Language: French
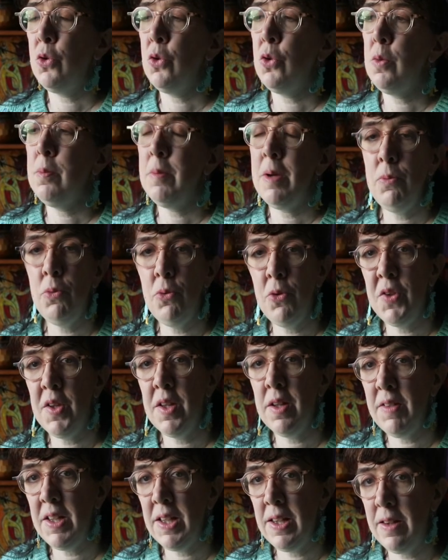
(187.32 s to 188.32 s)
de m'amuser
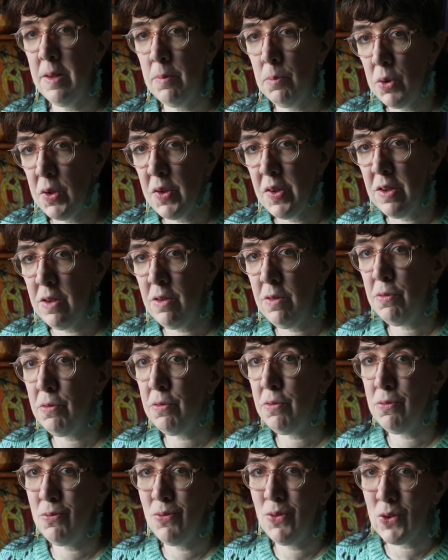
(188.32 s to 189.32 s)
avec des
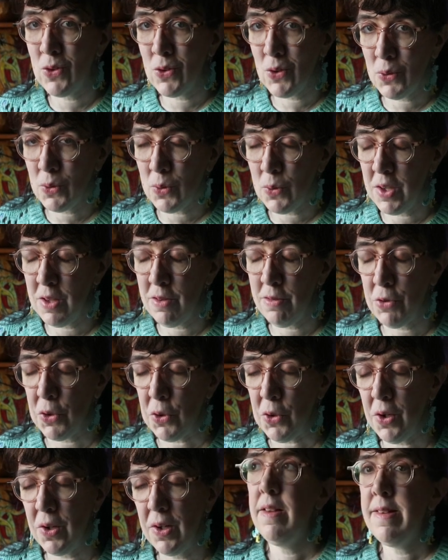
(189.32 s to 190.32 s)
motifs sans trop
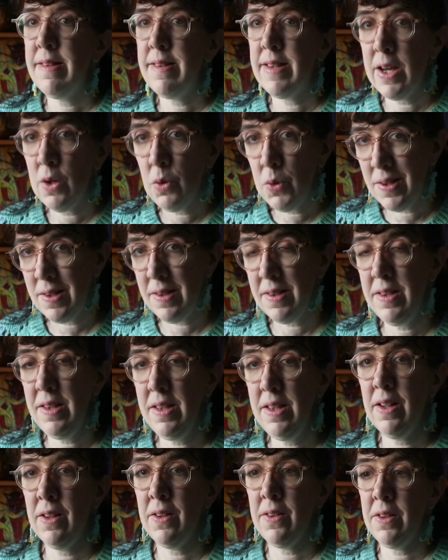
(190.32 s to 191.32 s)
d'efforts. Ça a
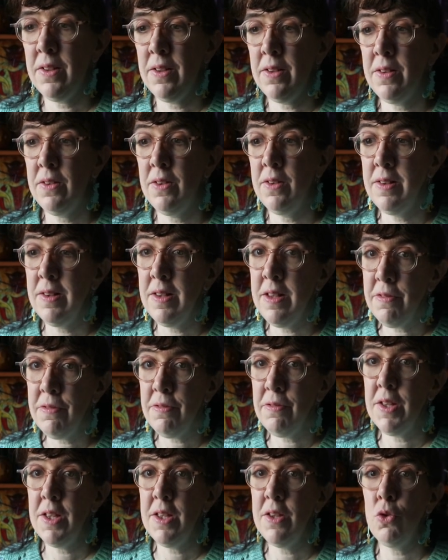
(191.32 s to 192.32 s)
aussi un
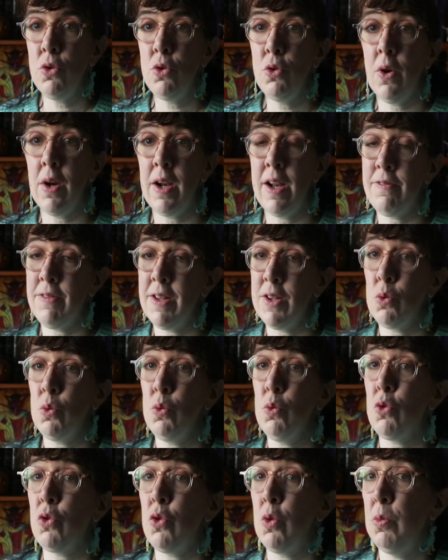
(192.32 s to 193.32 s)
effet sur la façon
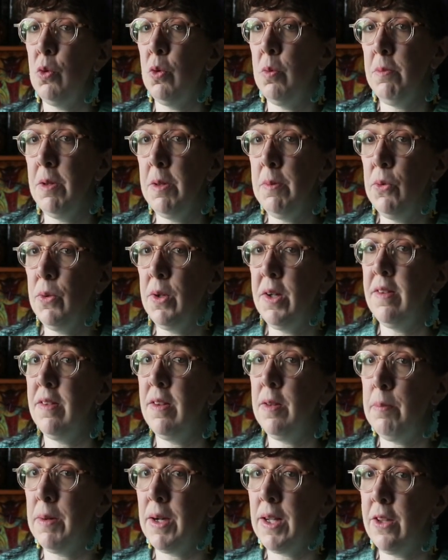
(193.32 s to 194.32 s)
dont je peux
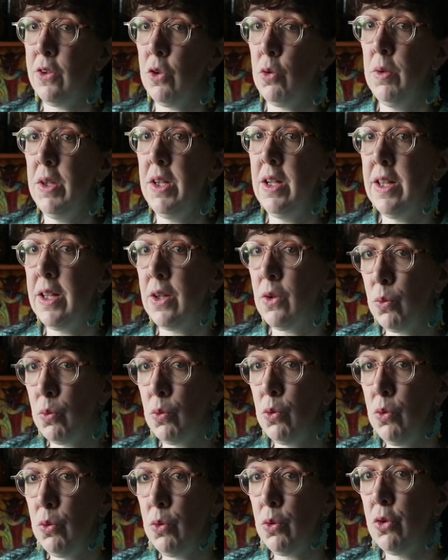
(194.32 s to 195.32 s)
mémoriser par la suite les
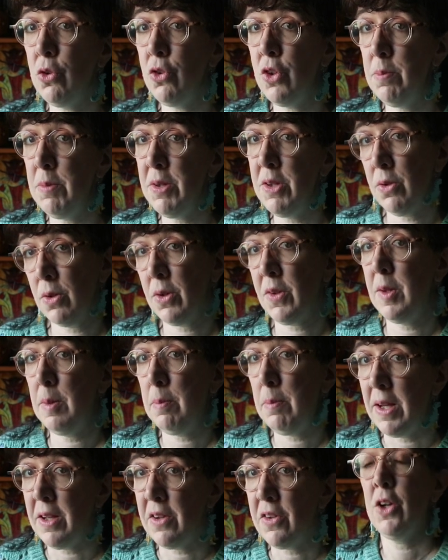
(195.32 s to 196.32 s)
contenus que j'ai mis sur ces
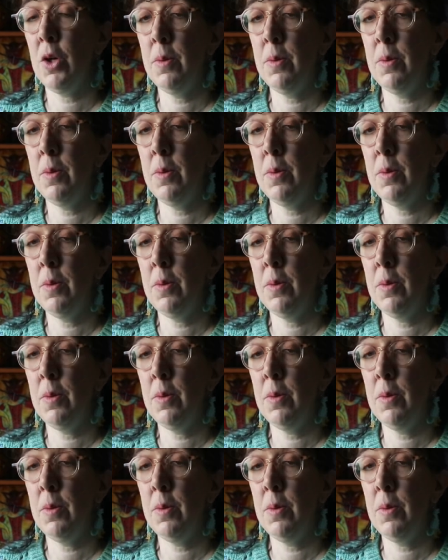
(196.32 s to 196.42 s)
pages.